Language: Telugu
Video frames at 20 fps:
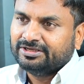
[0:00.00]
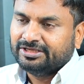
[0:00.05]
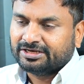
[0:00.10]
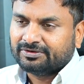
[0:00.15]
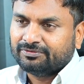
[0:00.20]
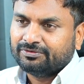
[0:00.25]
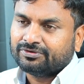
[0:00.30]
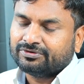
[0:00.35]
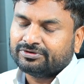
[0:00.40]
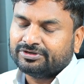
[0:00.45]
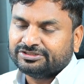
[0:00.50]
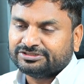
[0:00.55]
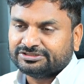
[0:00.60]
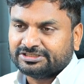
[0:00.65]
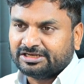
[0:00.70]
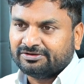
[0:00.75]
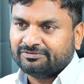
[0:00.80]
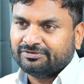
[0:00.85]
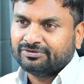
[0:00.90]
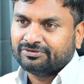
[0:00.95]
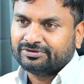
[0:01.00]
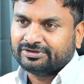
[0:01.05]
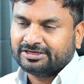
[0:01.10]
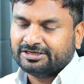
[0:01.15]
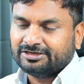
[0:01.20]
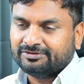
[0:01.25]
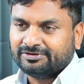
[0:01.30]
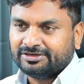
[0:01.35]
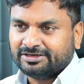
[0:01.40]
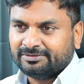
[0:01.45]
ఇరవై ఒకటి నుంచి నలభై ఒకటి
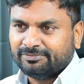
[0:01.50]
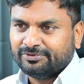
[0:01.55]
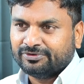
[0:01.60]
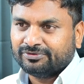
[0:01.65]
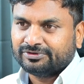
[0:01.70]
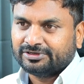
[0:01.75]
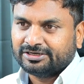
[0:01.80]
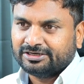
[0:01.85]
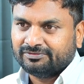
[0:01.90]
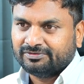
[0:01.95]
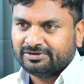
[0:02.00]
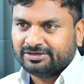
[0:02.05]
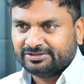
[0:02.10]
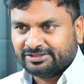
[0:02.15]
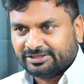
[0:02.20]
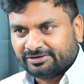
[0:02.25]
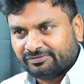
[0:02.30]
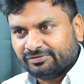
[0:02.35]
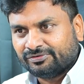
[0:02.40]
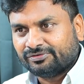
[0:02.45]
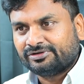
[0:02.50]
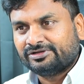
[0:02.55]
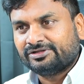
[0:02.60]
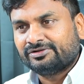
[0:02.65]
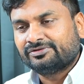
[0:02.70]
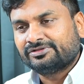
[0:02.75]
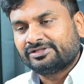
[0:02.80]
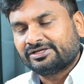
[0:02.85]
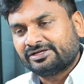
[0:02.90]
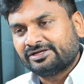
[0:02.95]
వెళ్ళడమా డెబ్బై ఒకటి వెళ్ళడమా లేదా ఇరవై
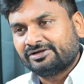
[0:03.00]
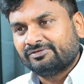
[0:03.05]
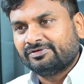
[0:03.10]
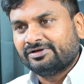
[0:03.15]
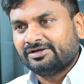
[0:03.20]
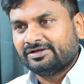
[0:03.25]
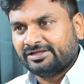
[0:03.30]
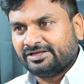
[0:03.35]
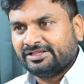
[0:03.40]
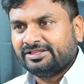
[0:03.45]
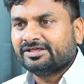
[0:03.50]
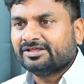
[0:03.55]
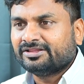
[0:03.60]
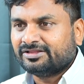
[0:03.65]
ఒకటి కూడా తగ్గడమా అనేది